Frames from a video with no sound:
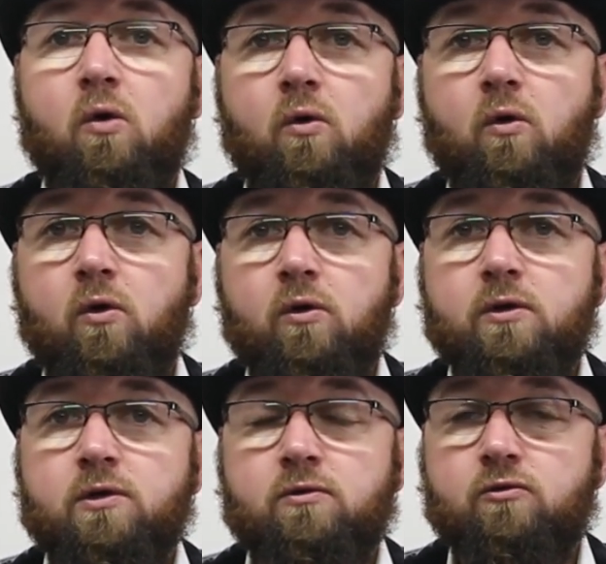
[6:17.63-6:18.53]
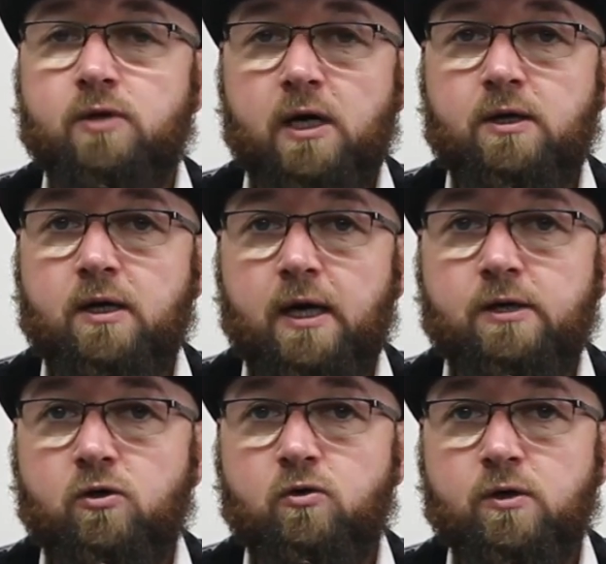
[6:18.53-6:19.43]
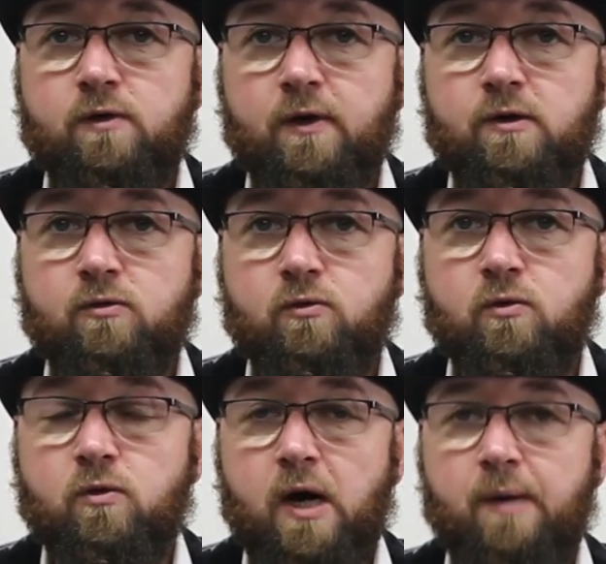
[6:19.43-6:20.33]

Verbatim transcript: und sage da gleich noch kurz was zu,